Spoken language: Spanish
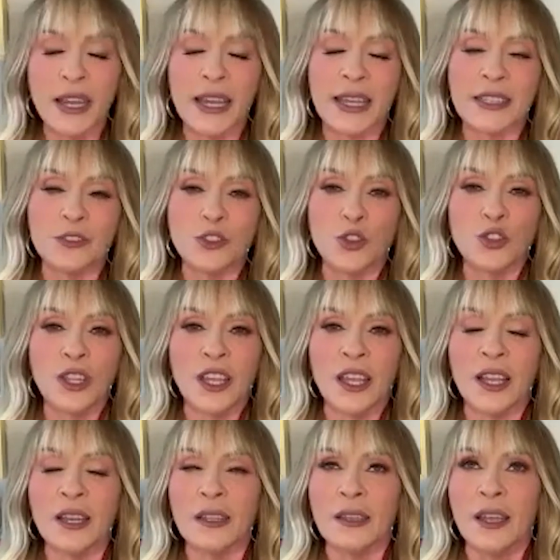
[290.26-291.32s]
la canción de
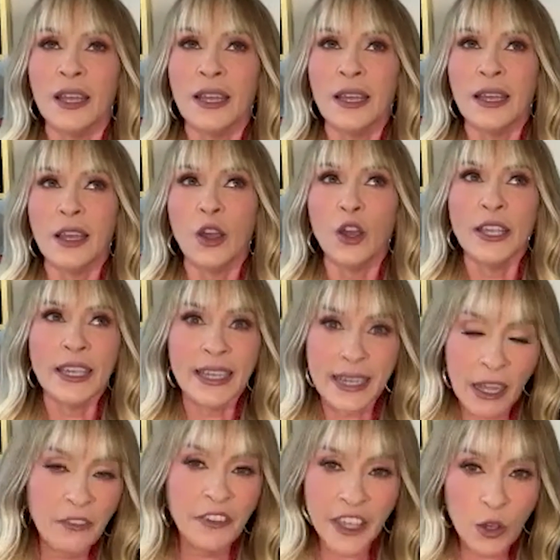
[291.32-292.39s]
él, y
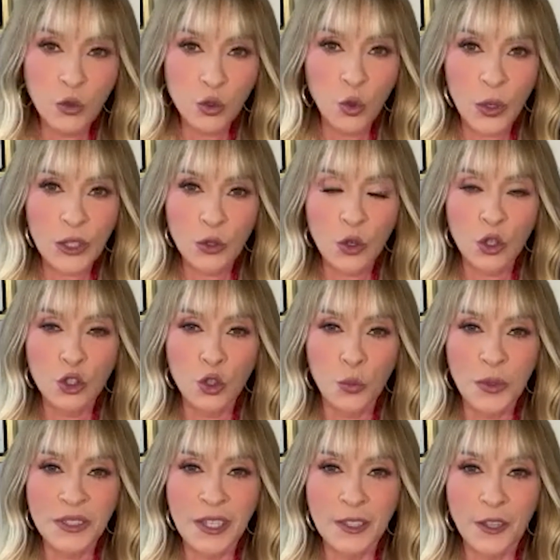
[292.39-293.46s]
grabé un dueto con don
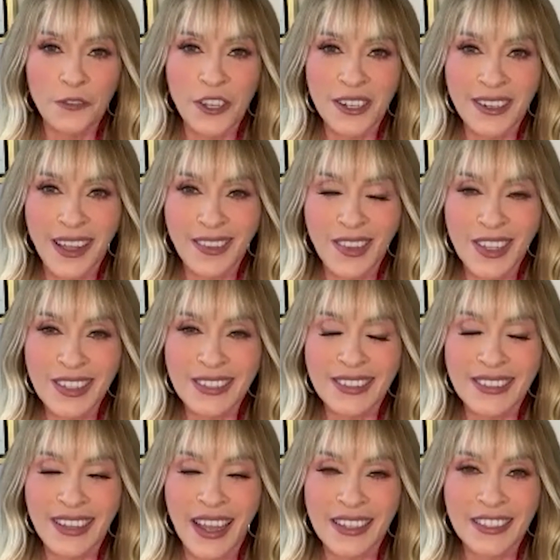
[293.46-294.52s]
Vicente Fernández
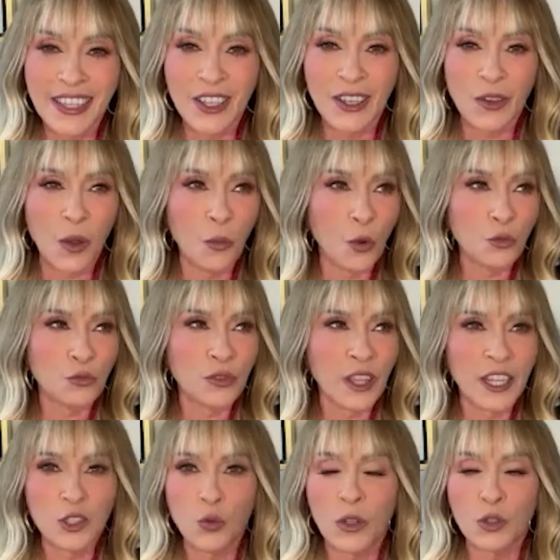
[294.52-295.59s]
hace como
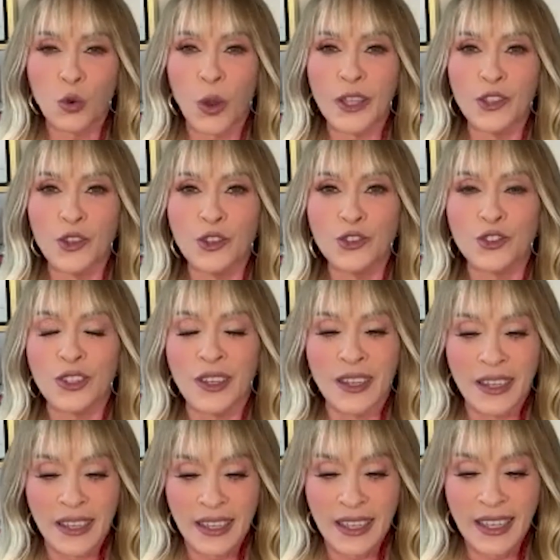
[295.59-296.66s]
tres, cuatro años
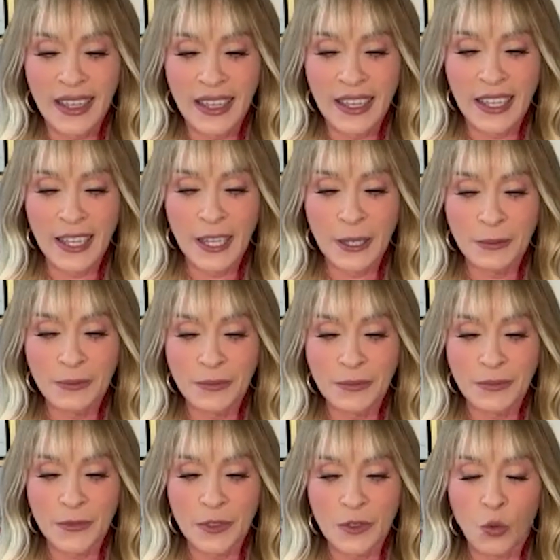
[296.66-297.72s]
eh,
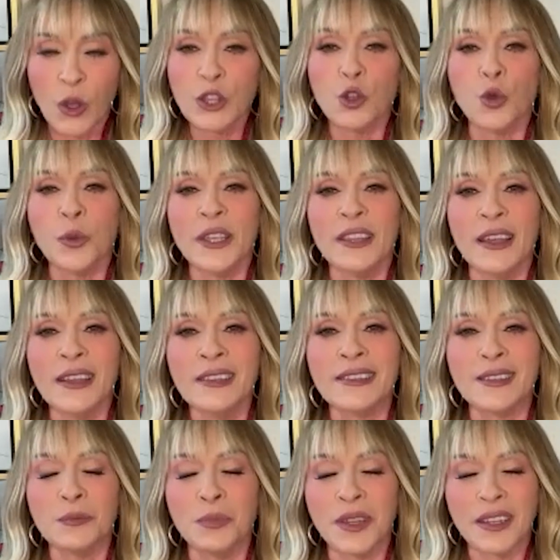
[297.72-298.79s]
cuatro
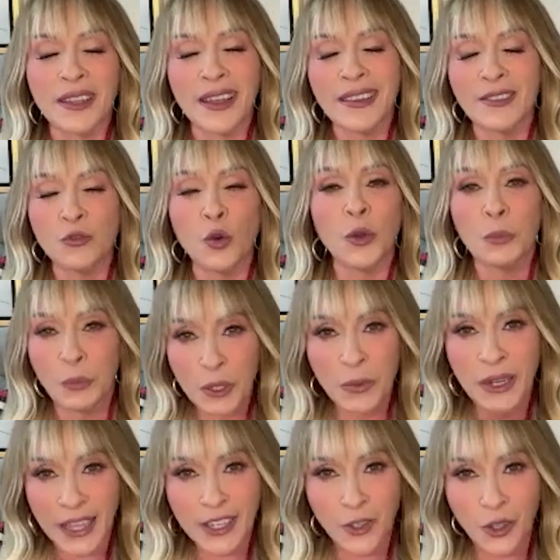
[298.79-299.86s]
Vidas, ¿verdad? Tuve el
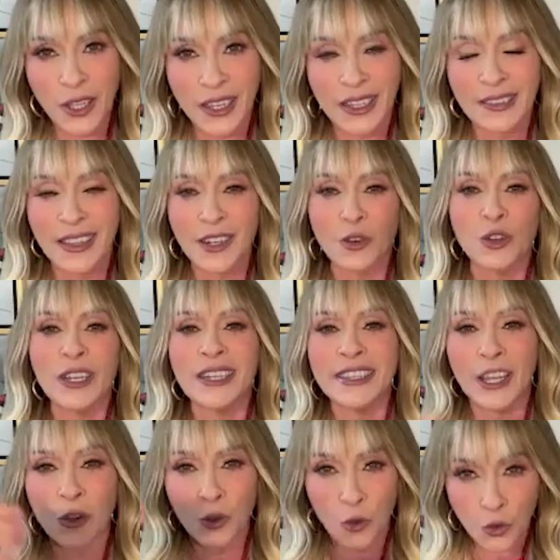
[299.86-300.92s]
privilegio de cantar con él,
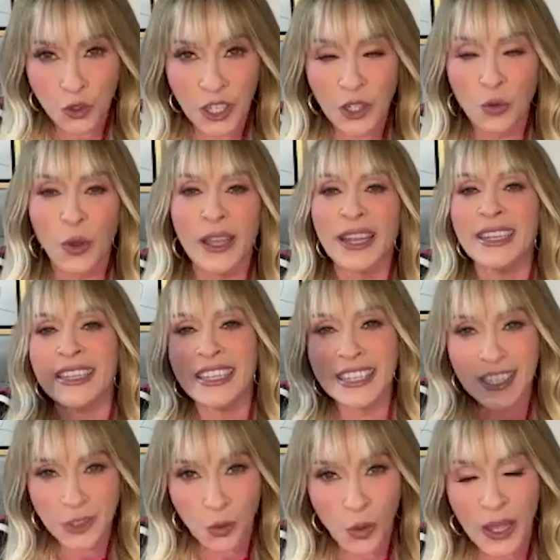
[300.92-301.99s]
de conocerlo a él, de ir
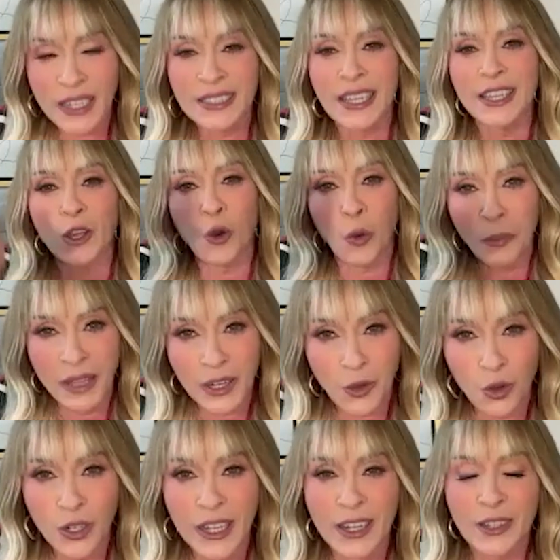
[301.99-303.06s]
a su casa, de comer
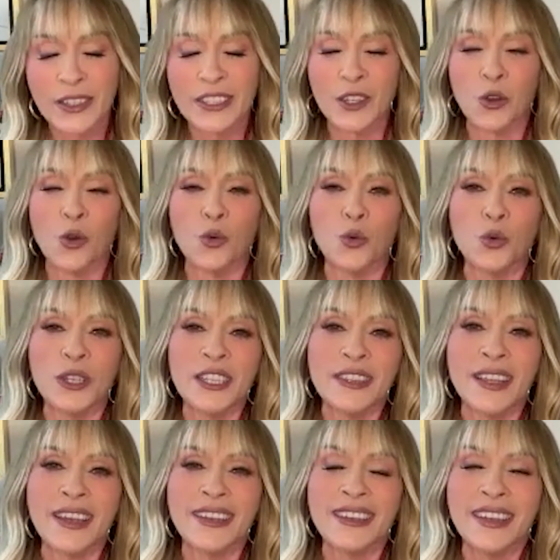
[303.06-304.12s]
con él y con
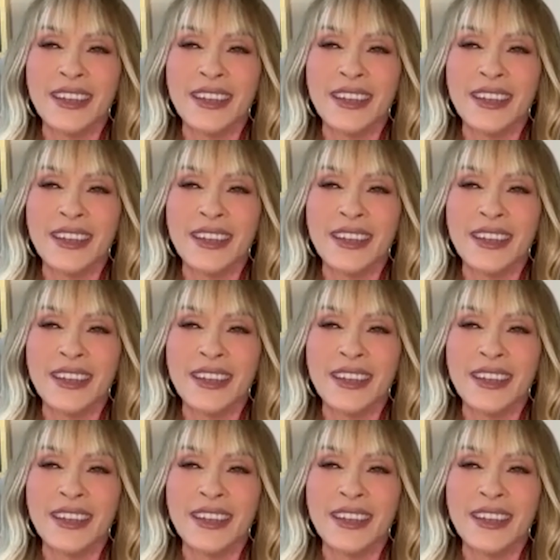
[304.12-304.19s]
Juquita